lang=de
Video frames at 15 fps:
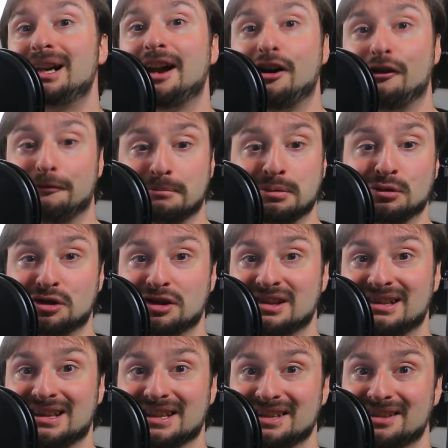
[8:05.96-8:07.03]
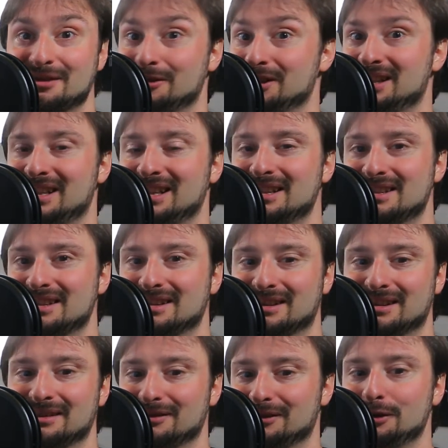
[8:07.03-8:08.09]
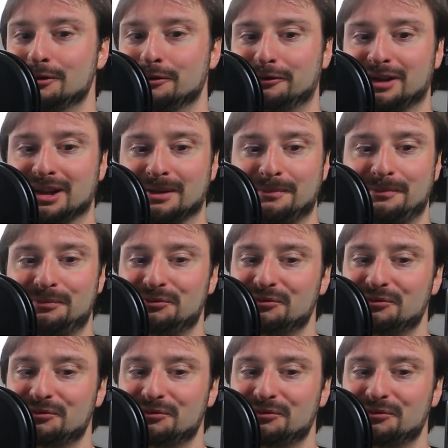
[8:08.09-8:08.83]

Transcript: mal aufpusten lassen durch diese Lüfter